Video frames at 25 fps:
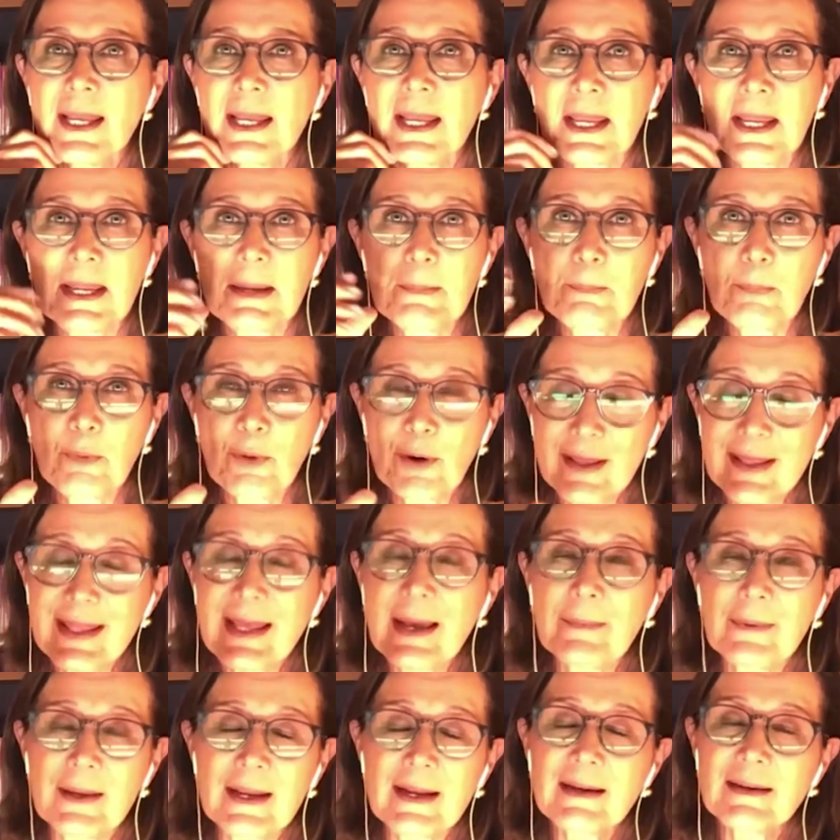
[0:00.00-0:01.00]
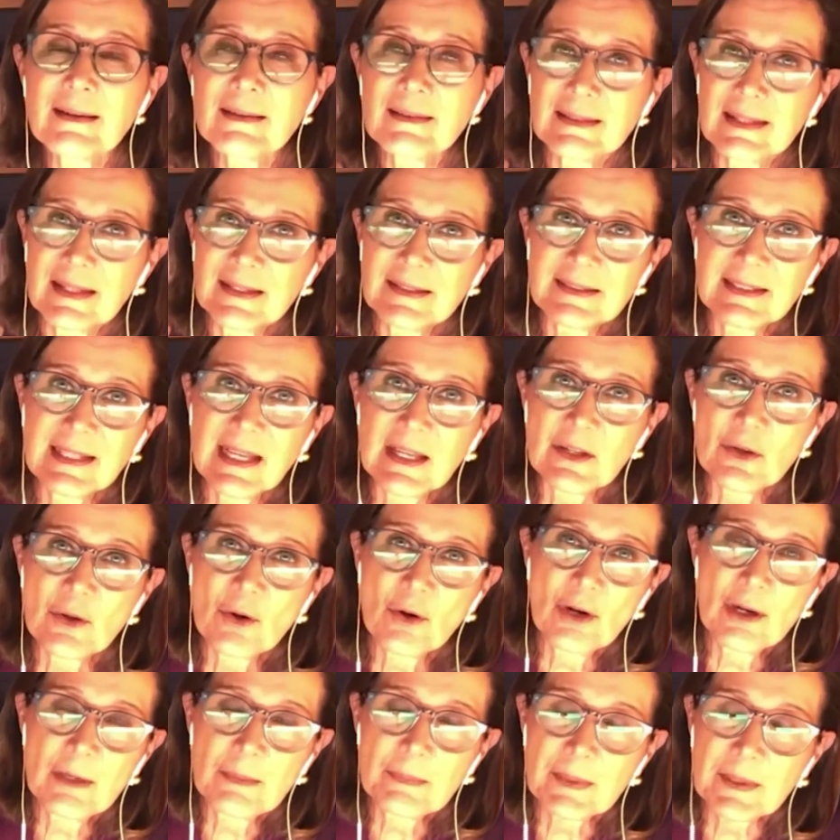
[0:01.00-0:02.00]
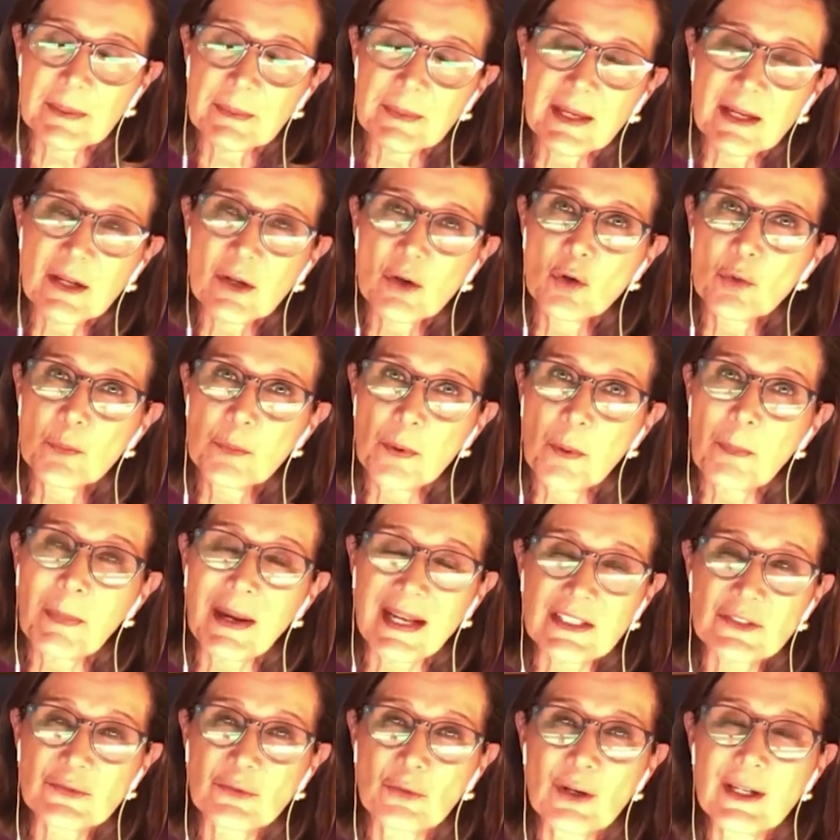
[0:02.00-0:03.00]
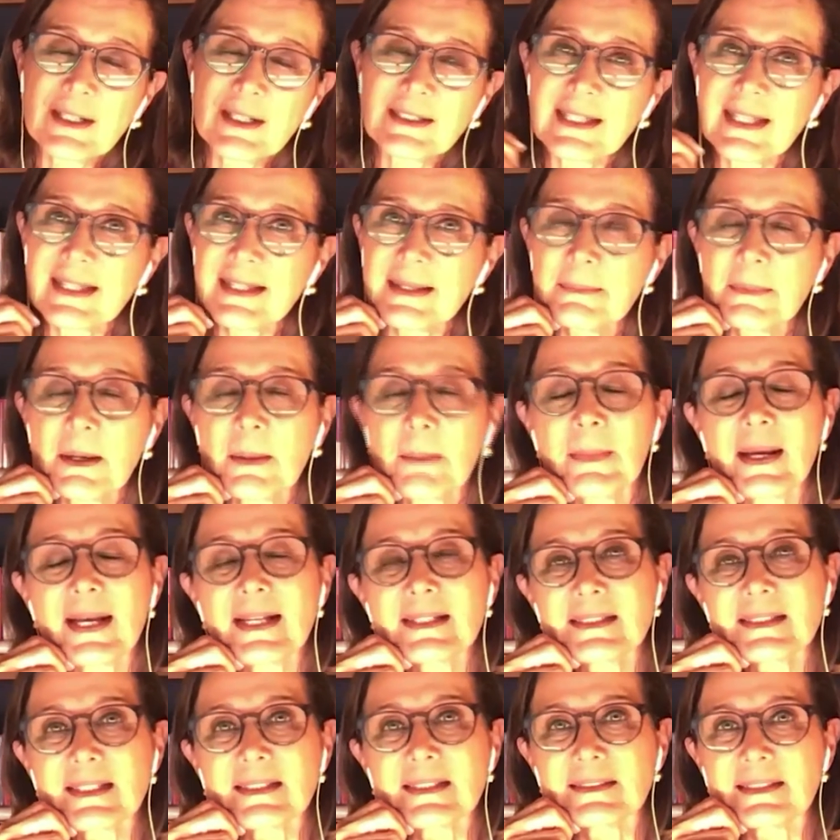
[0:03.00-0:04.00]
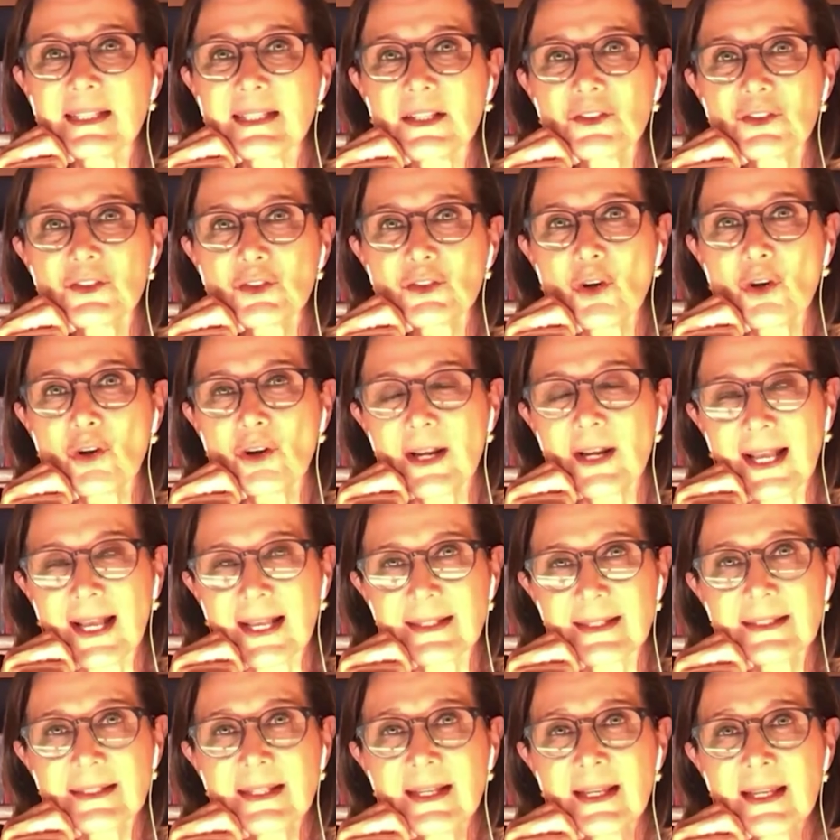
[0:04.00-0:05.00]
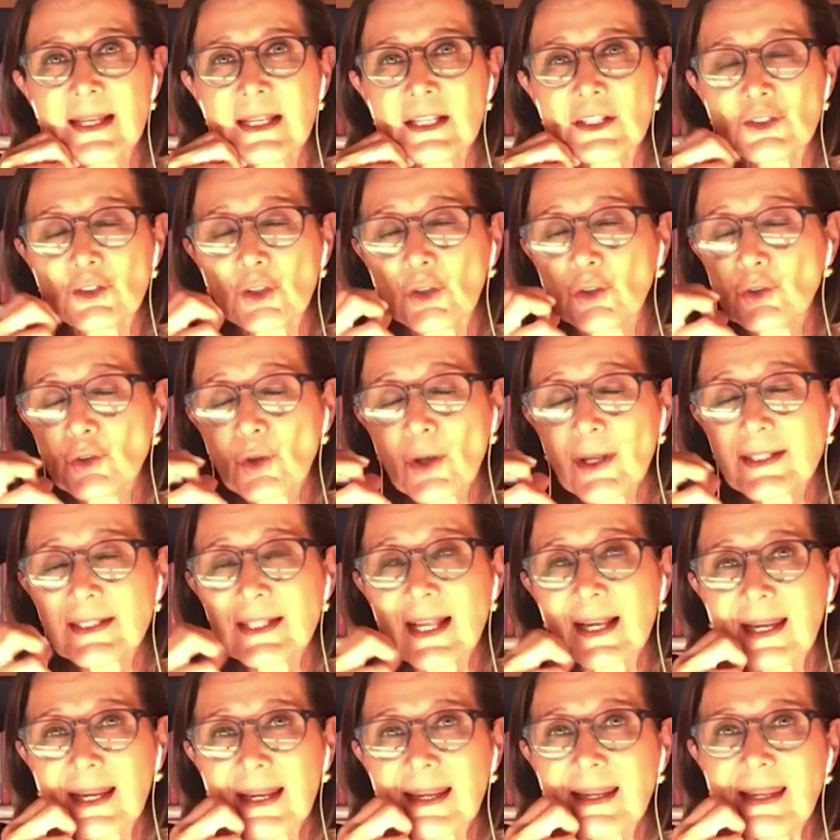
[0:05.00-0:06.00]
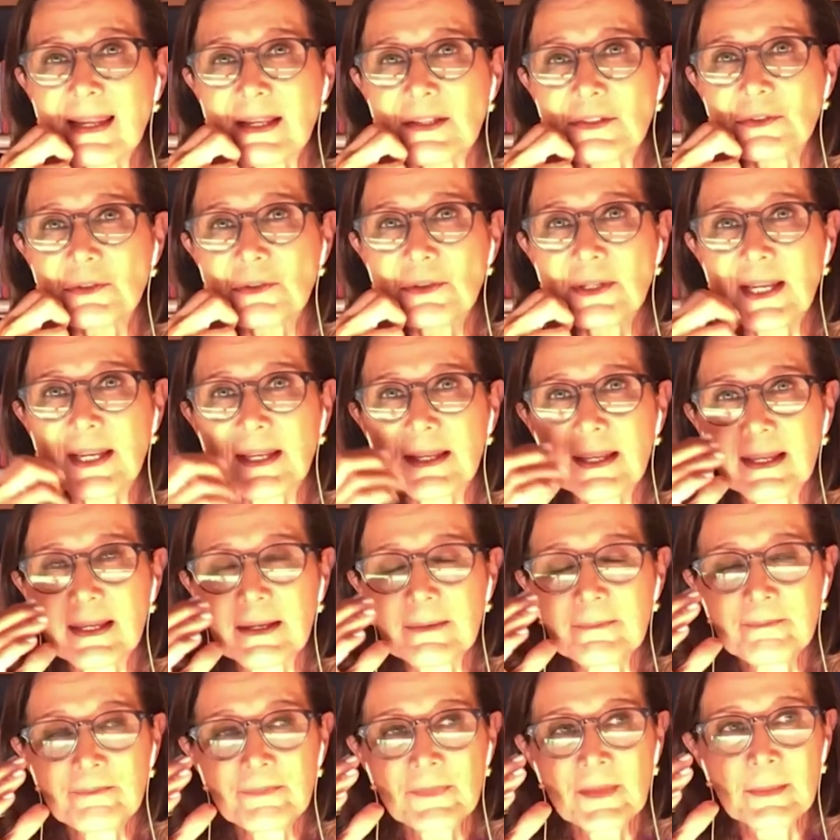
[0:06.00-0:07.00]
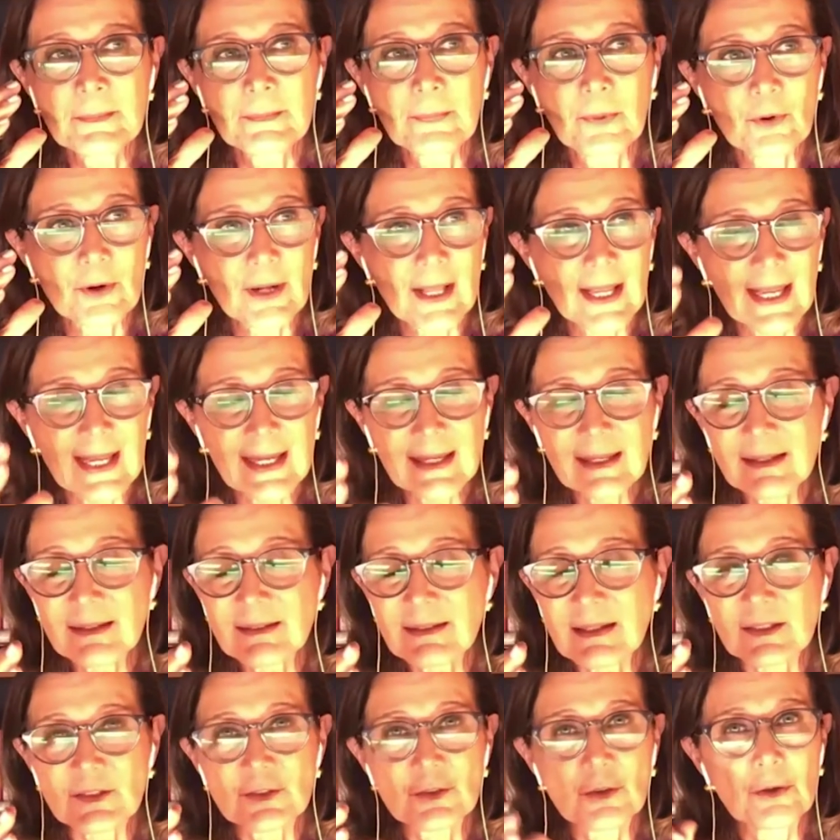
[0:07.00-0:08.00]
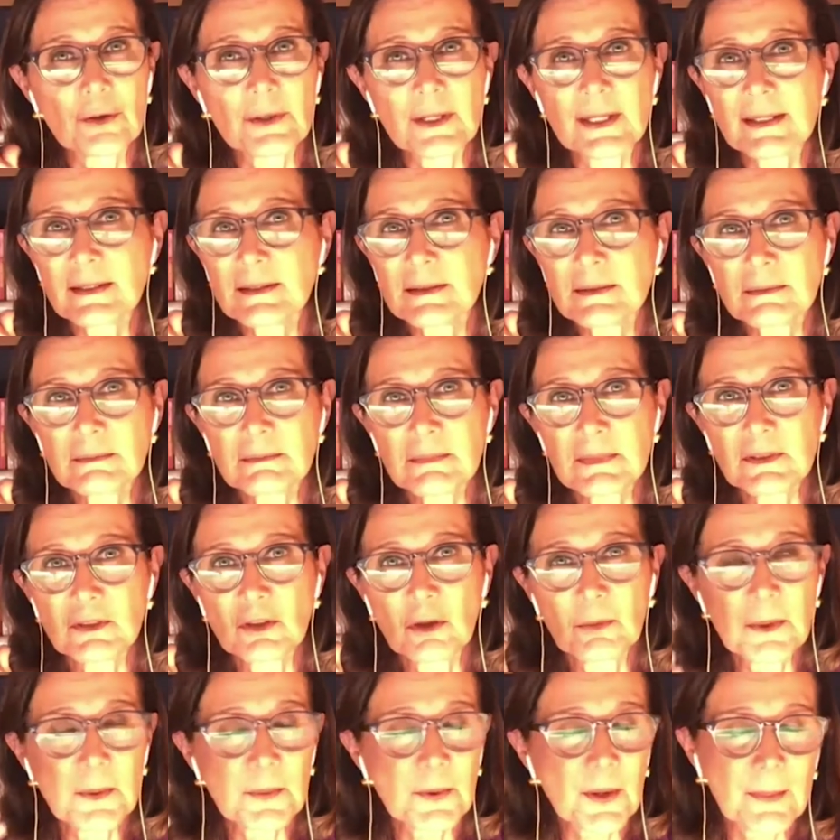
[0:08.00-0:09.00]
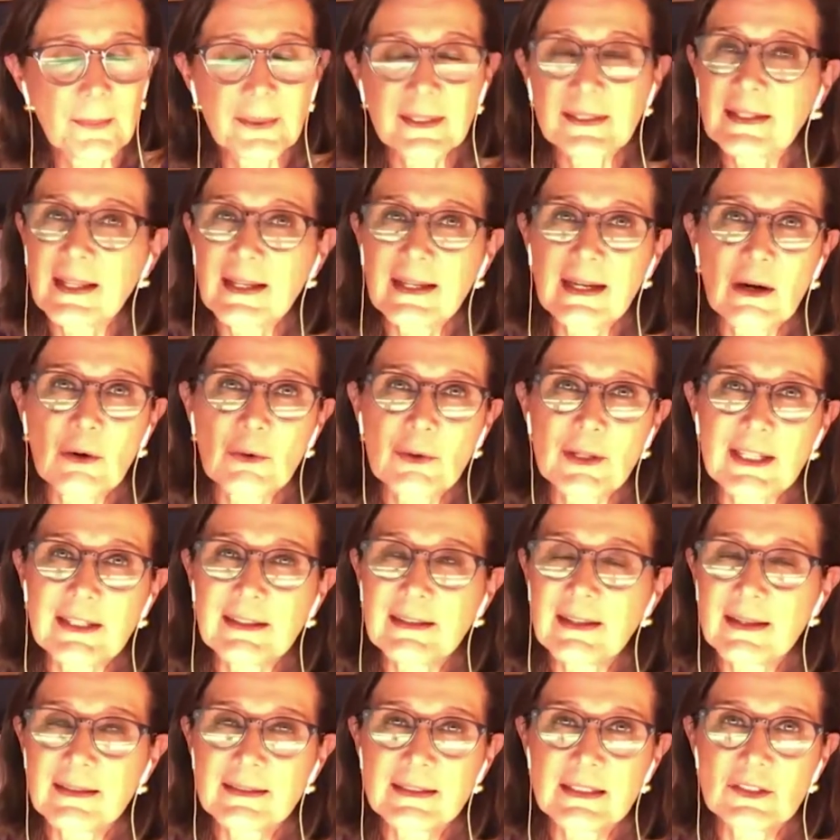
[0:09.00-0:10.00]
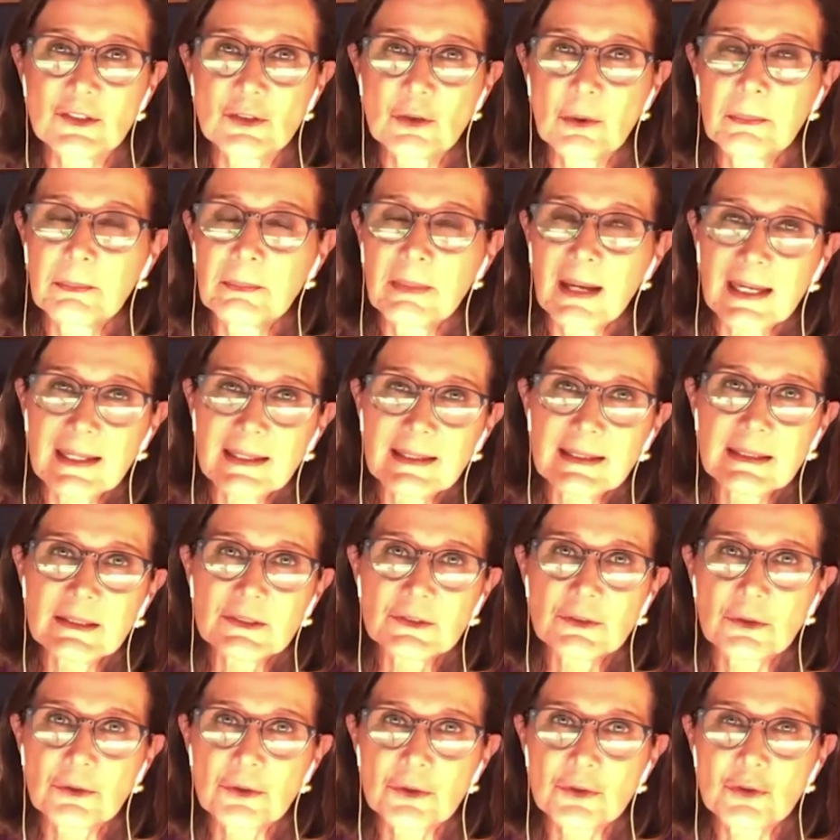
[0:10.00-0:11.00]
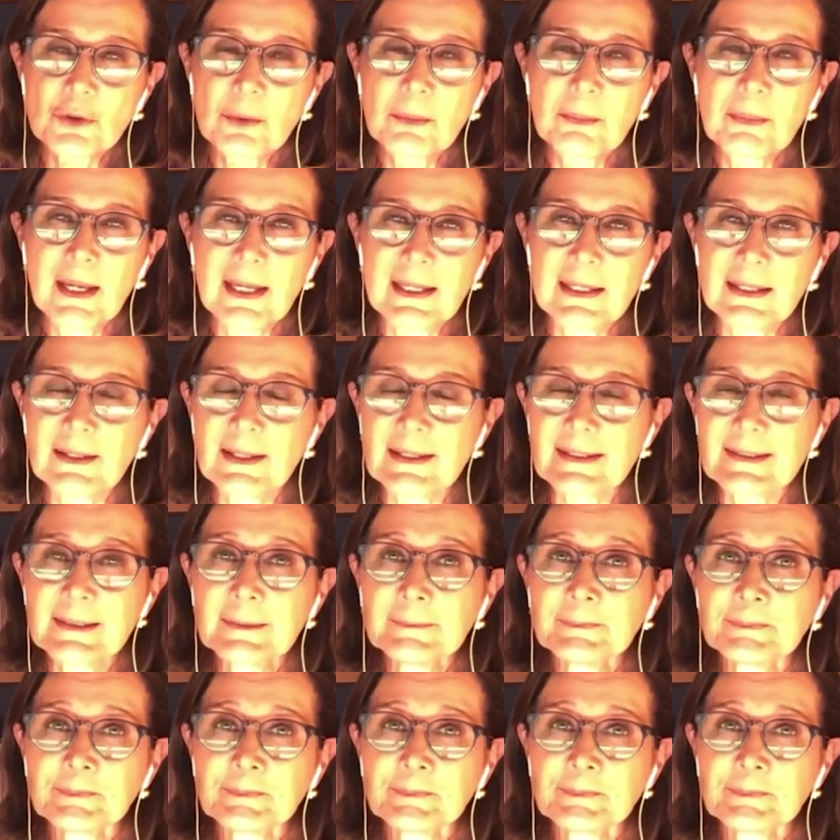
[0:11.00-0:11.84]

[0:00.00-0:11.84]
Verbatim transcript: Eh, puede haber, te decía yo, el primer grupo más fuerte de mamás que están solas. Son todas aquellas ¿no? que por X razones, no me voy a meter ahorita si son válidas o no son válidas,